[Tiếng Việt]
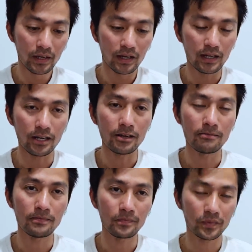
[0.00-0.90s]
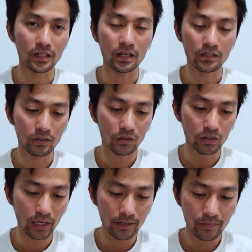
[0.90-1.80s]
À, rồi
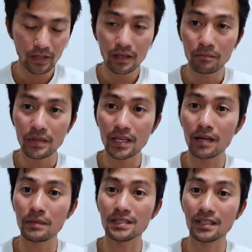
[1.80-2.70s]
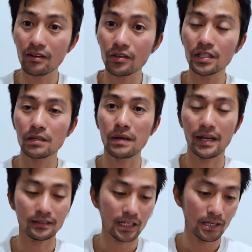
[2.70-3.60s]
ok, bây giờ mình sẽ nói với các
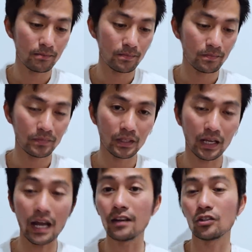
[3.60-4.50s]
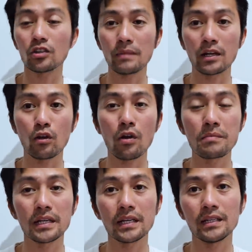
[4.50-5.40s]
bạn thêm à, cho các bạn coi
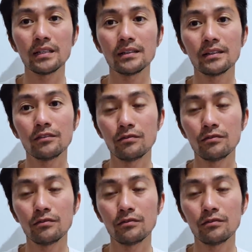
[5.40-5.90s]
mấy cái uh,